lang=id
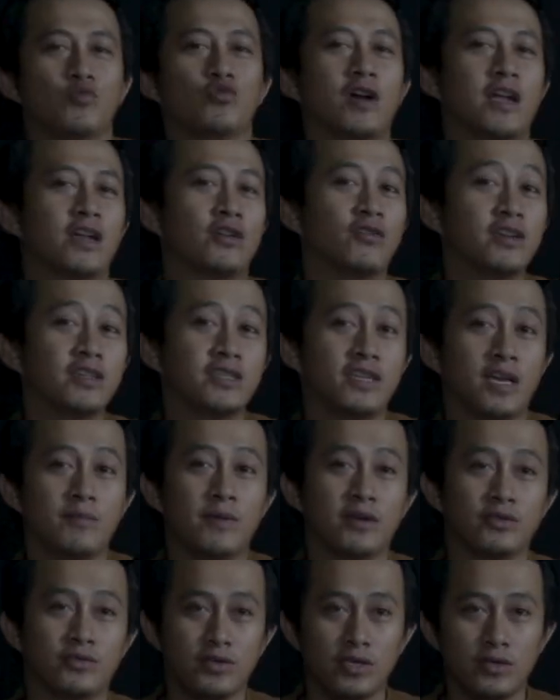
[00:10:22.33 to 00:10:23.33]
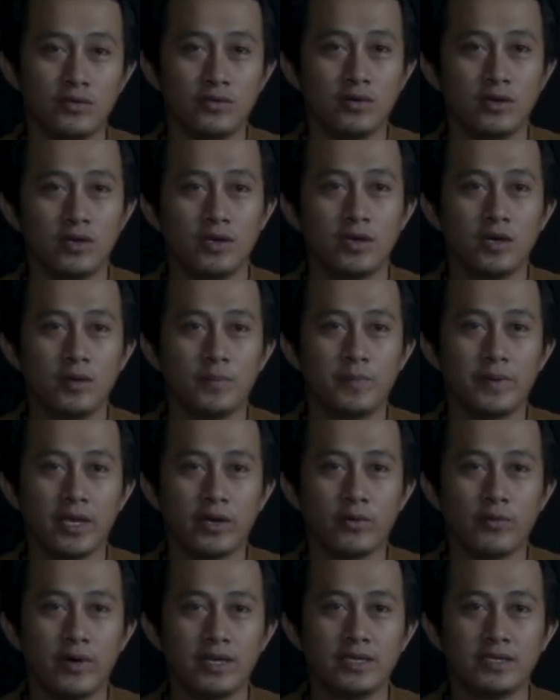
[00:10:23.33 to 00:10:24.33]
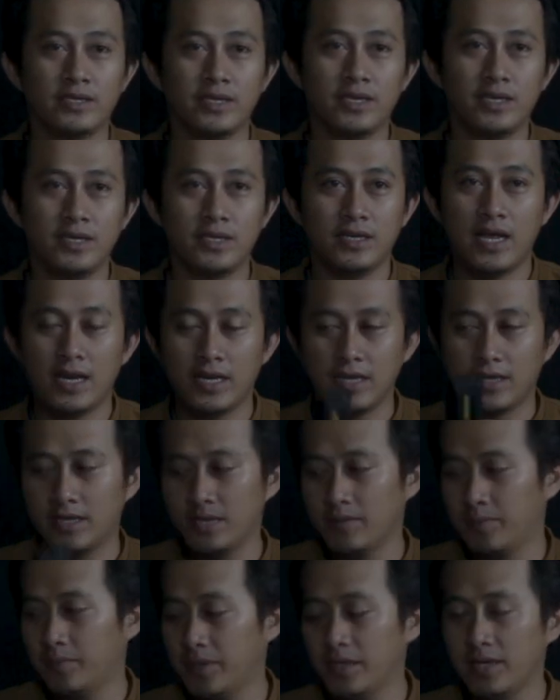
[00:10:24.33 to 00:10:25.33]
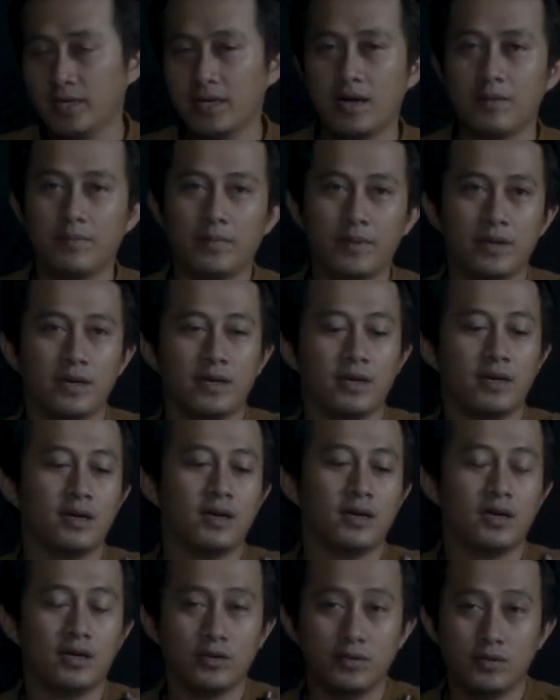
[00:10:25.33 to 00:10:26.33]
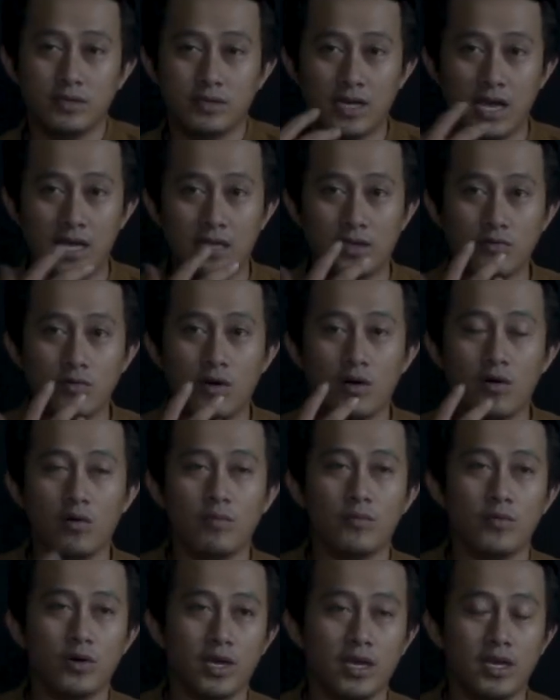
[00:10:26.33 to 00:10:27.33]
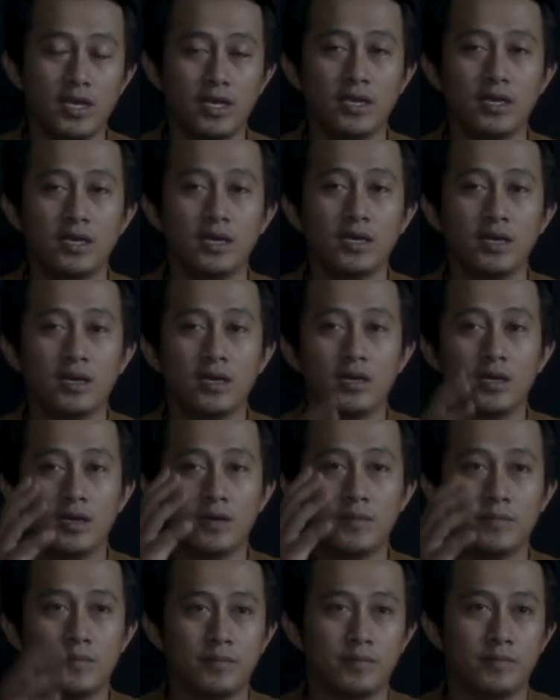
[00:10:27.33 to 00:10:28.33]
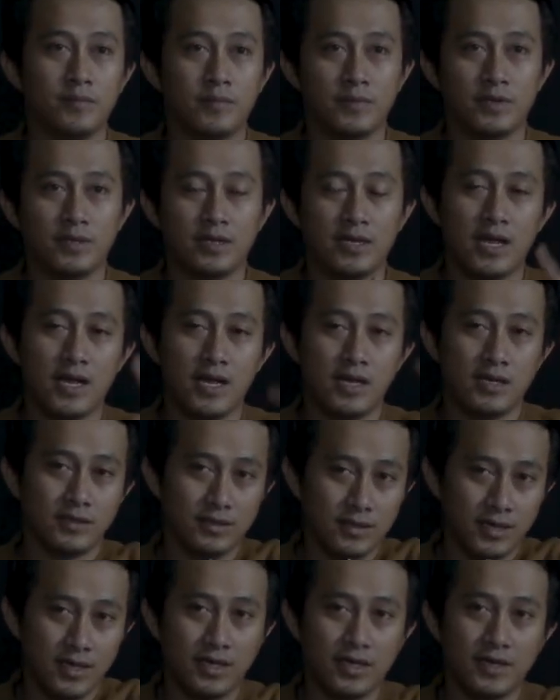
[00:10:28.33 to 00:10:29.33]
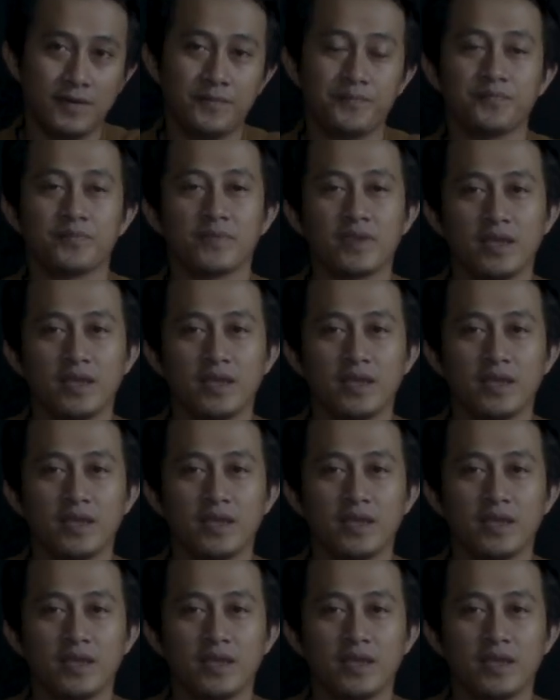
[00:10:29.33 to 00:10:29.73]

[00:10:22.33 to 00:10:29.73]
bukan noise ya maksudnya tuh frekuensi dari TV apa eh, saat gua ngomong ini Nah, segini.